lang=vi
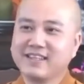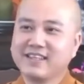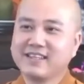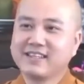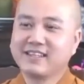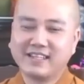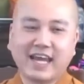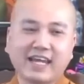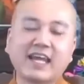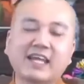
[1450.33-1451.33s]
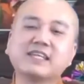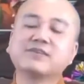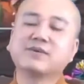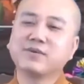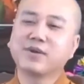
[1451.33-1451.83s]
thì ngài na tiên
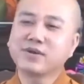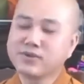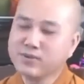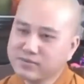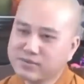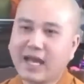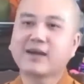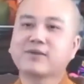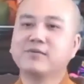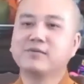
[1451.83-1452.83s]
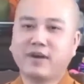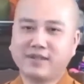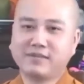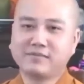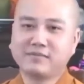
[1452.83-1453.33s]
cũng nói chúng ta cũng vậy
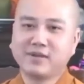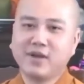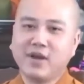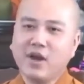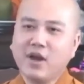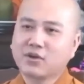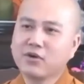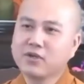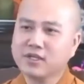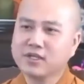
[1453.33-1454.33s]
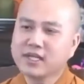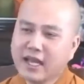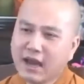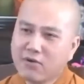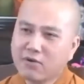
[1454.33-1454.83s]
có những cái
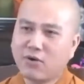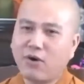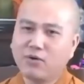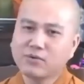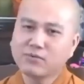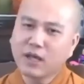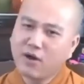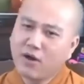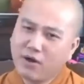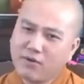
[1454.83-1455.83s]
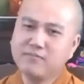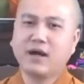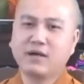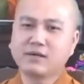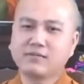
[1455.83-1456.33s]
đau khổ chúng ta ôm
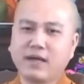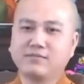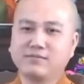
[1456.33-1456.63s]
ở trong lòng